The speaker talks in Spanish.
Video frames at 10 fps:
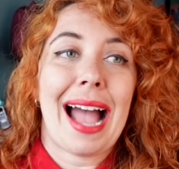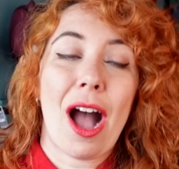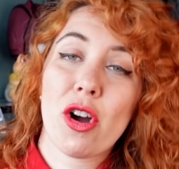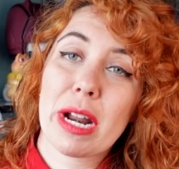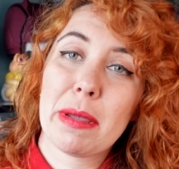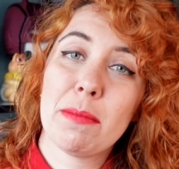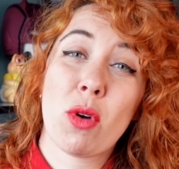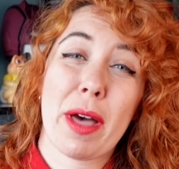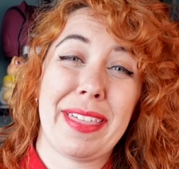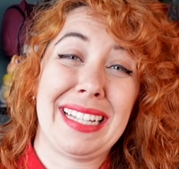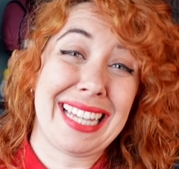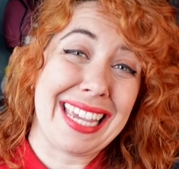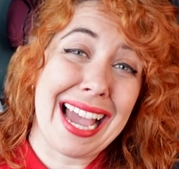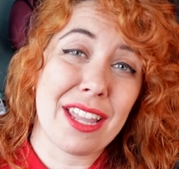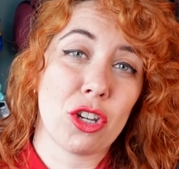Ahora mismo hace
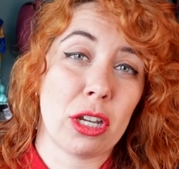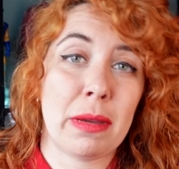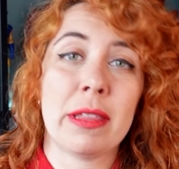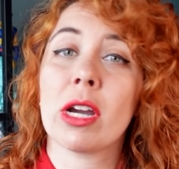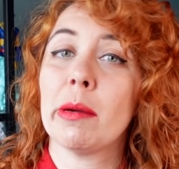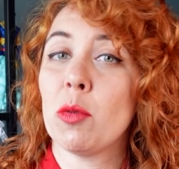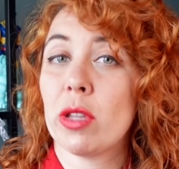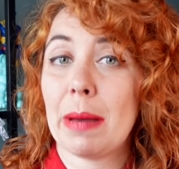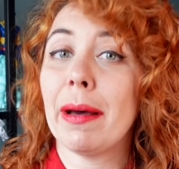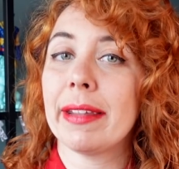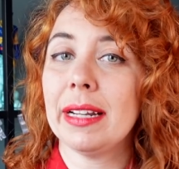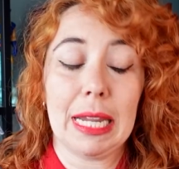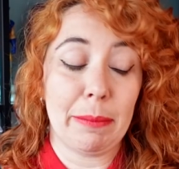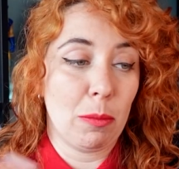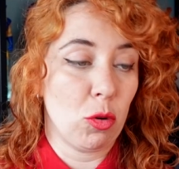seis años y medio que me mudé a Madrid
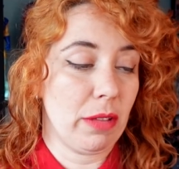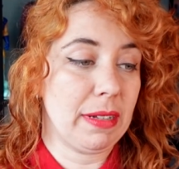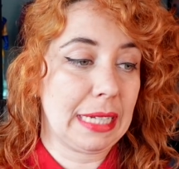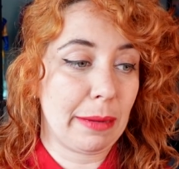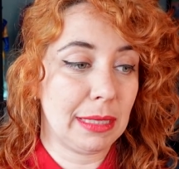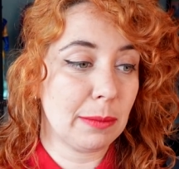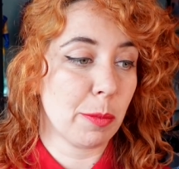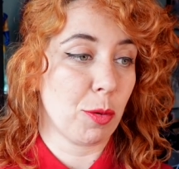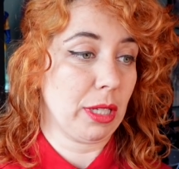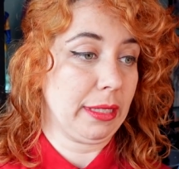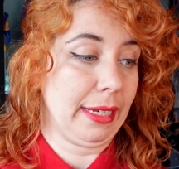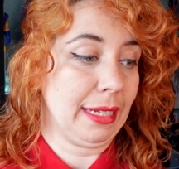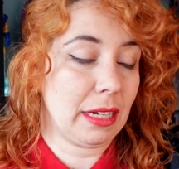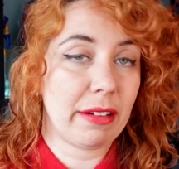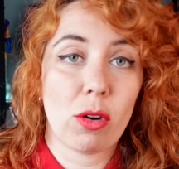y me mudé básicamente pues porque
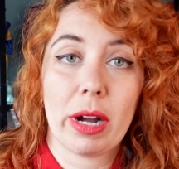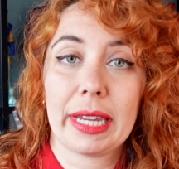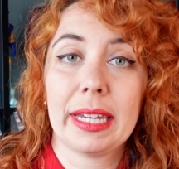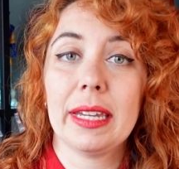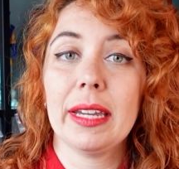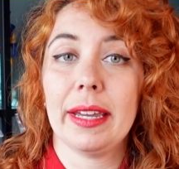tenía trabajo aquí,